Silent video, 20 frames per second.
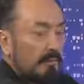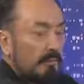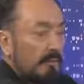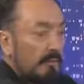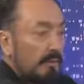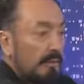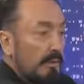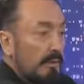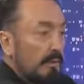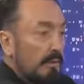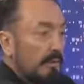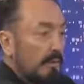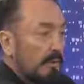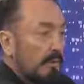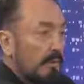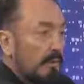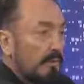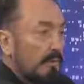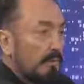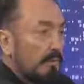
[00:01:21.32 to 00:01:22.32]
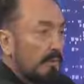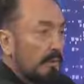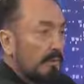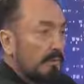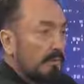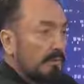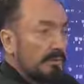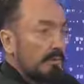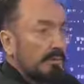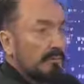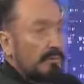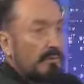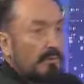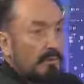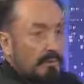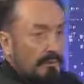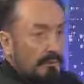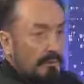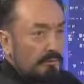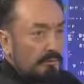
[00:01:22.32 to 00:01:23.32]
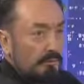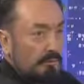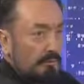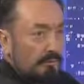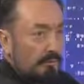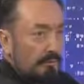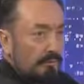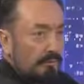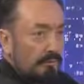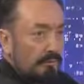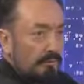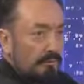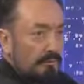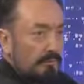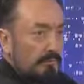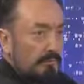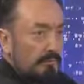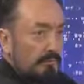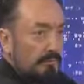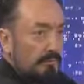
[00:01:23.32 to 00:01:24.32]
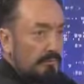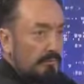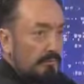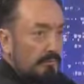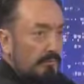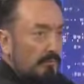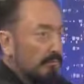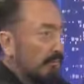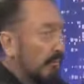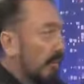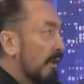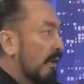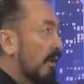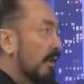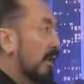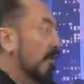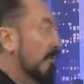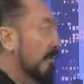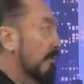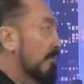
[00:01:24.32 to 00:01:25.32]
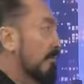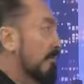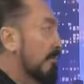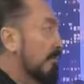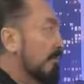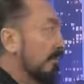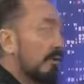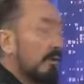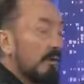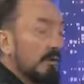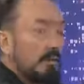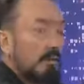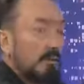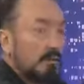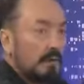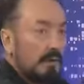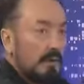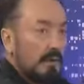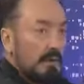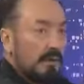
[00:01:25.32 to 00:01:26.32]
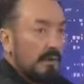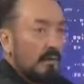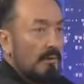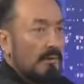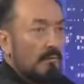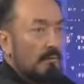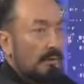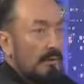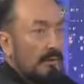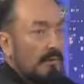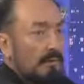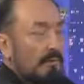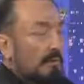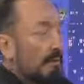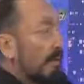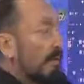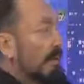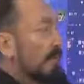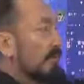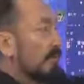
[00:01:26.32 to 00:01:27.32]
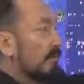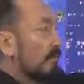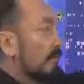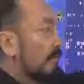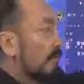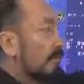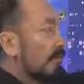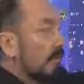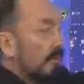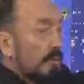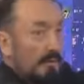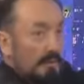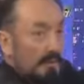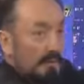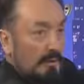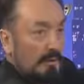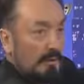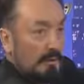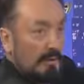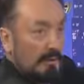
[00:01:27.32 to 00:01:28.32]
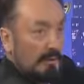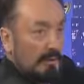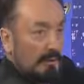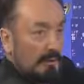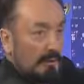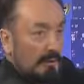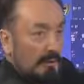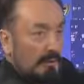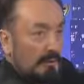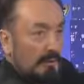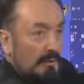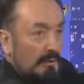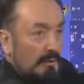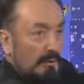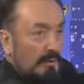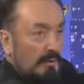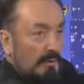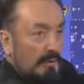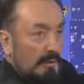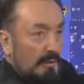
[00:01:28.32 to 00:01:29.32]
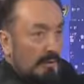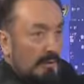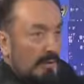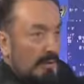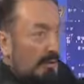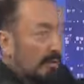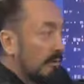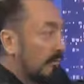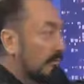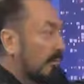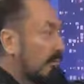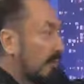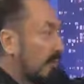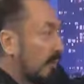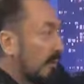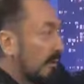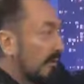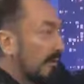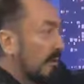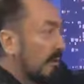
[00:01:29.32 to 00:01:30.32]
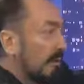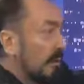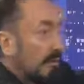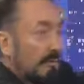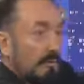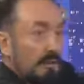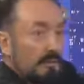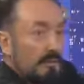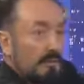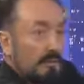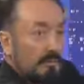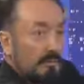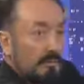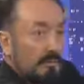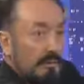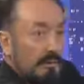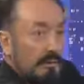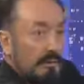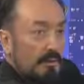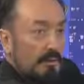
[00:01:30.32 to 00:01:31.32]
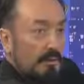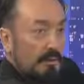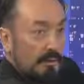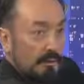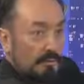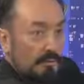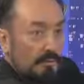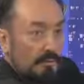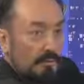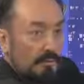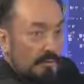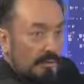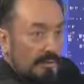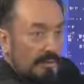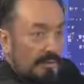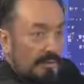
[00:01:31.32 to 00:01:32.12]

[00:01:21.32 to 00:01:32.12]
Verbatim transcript: Bir de Allah imtihan süresi çok kısa tutmuş. Yani hemen bitiyor ya. Ben daha dün gibi akademiye kayıt yaptırdım. Hatta okulu yeniden kaydımı açtırdım ben. Kıcık oldum.